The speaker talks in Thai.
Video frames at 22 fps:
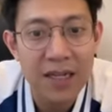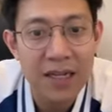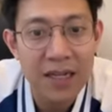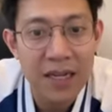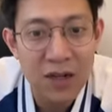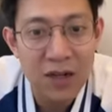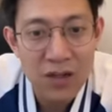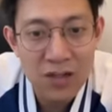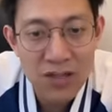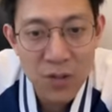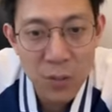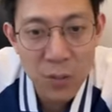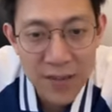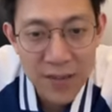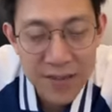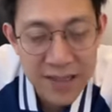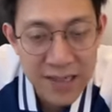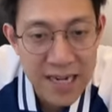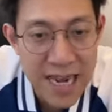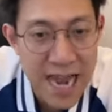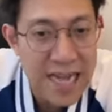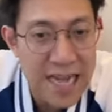แล้วก็สวิตเซ
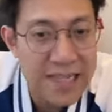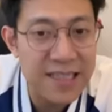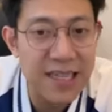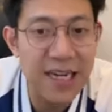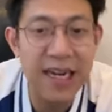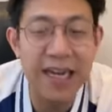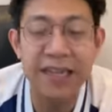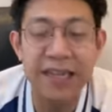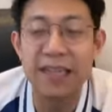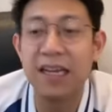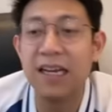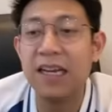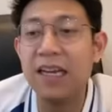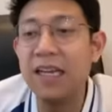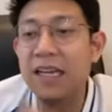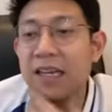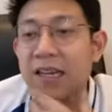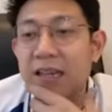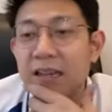อร์แลนด์เจอกับอิตาลี